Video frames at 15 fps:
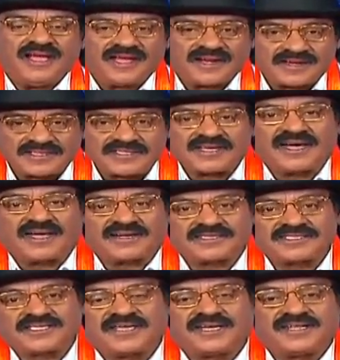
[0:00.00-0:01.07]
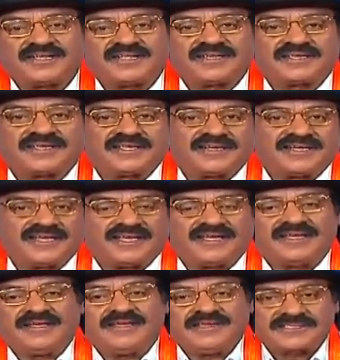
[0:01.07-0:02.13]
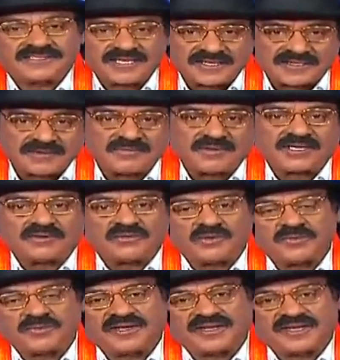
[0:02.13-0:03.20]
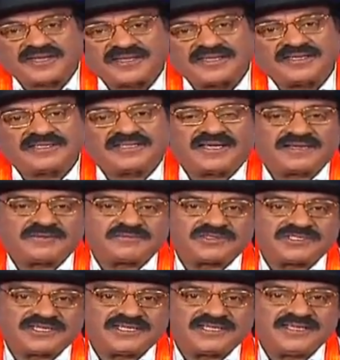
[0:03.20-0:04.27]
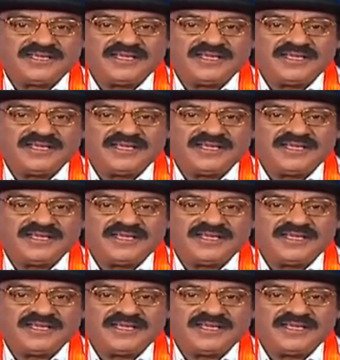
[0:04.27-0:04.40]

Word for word: அல்லது அரசியலில் இருக்கின்ற சட்டமன்ற உறுப்பினராக இருந்தாலும் சரி